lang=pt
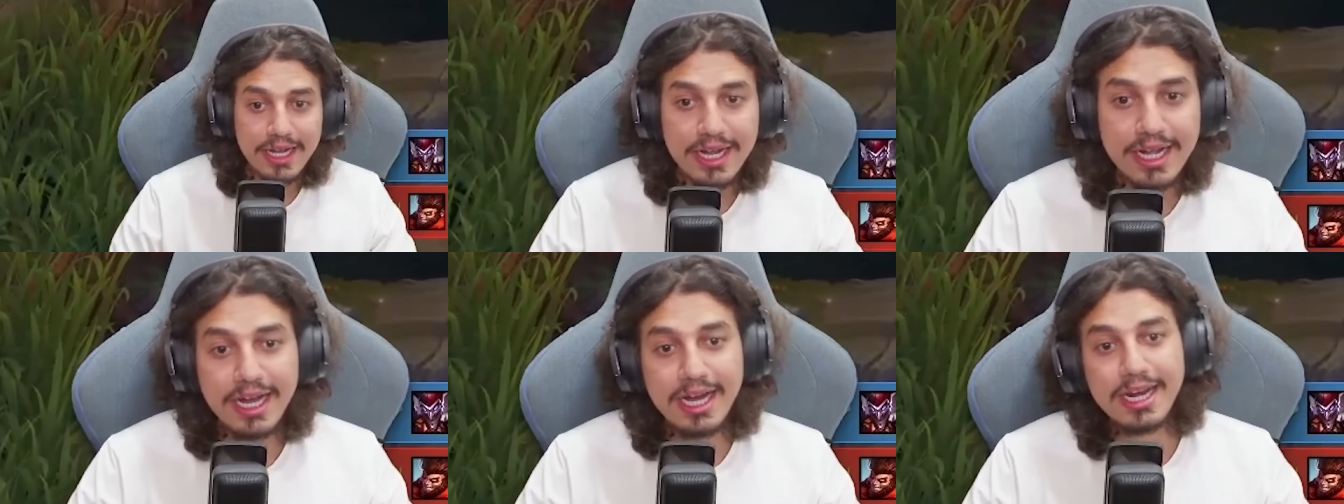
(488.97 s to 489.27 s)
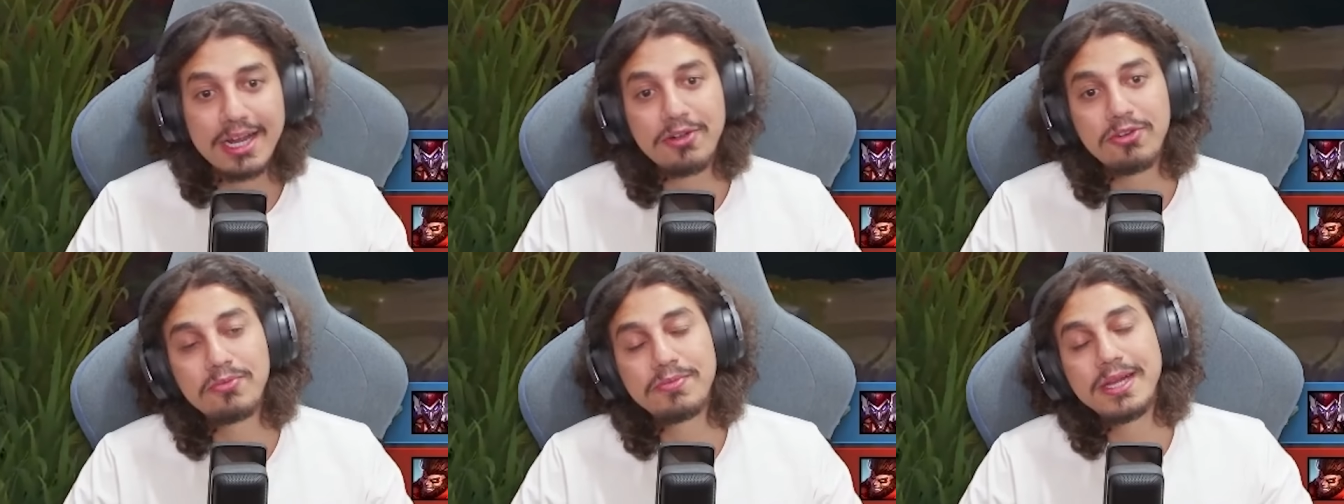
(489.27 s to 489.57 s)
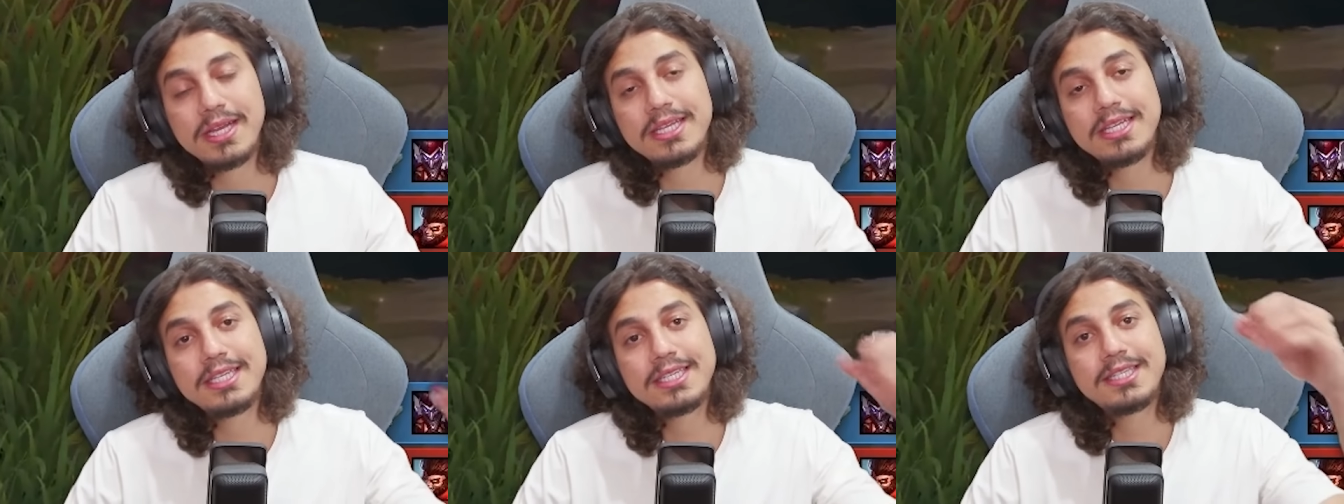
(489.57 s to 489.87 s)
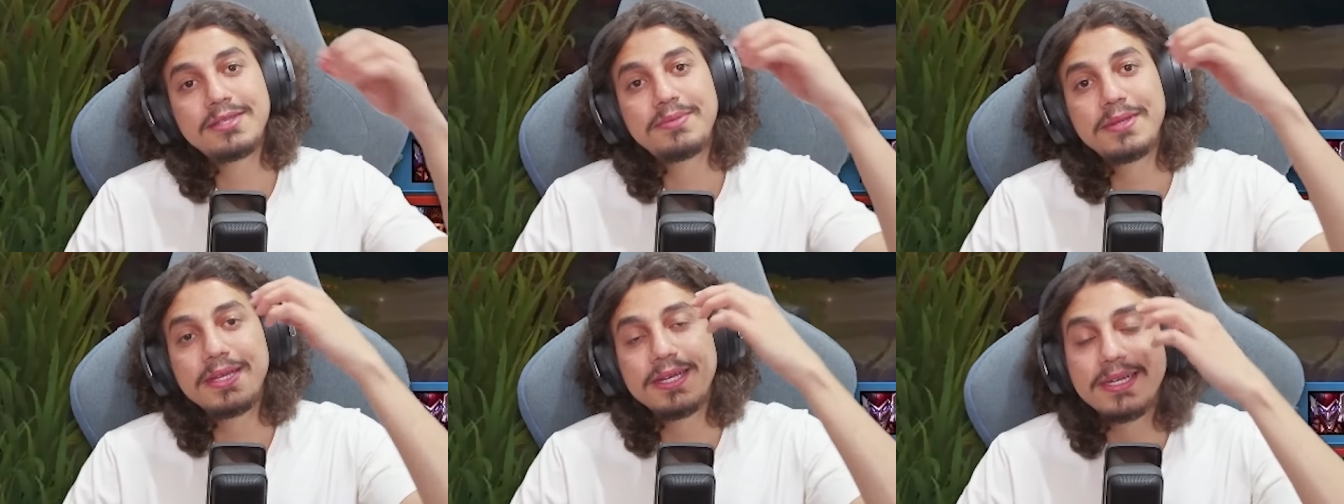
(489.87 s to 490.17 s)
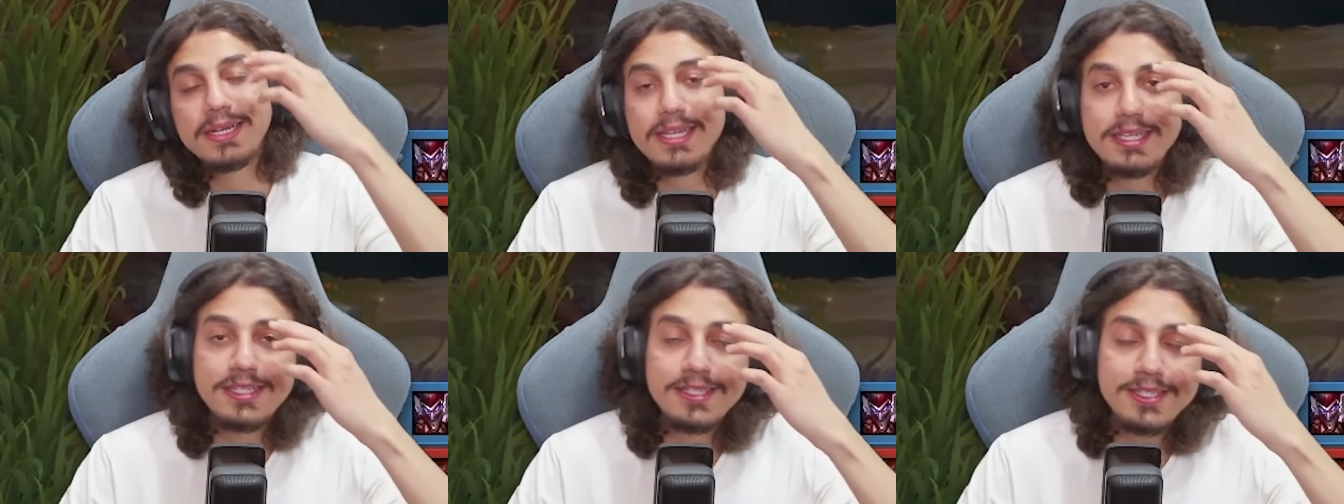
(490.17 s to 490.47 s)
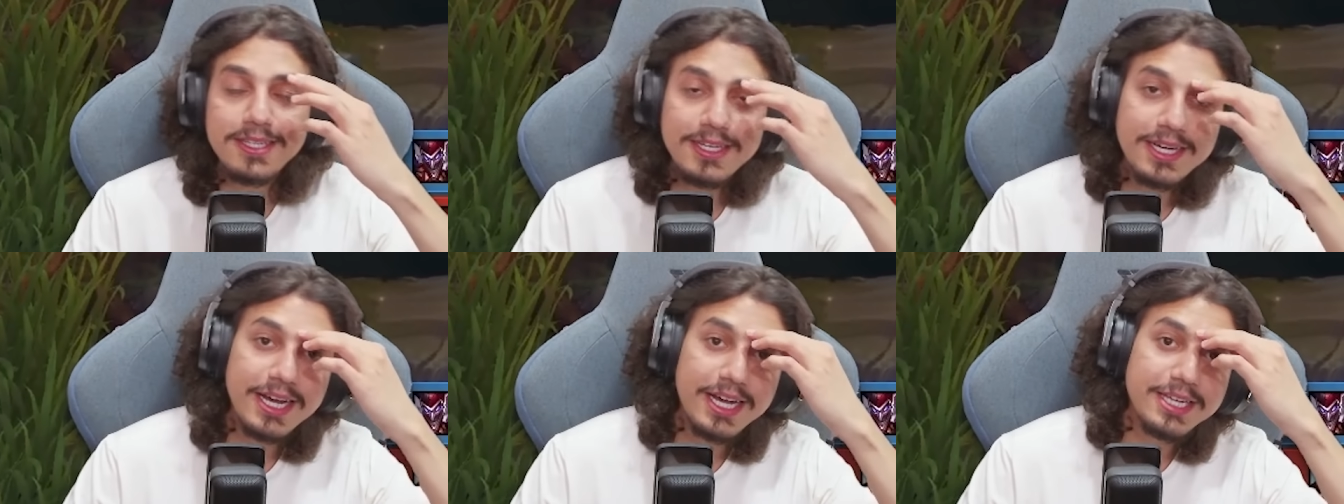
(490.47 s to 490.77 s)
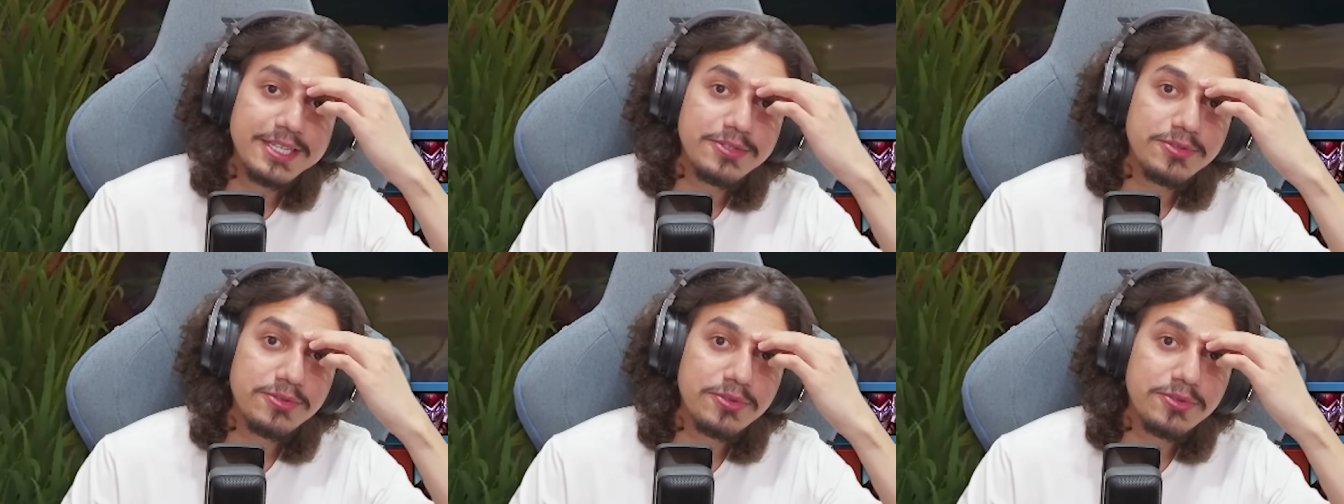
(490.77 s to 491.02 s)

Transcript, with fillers: Cara, como é que explica isso, hein, guys?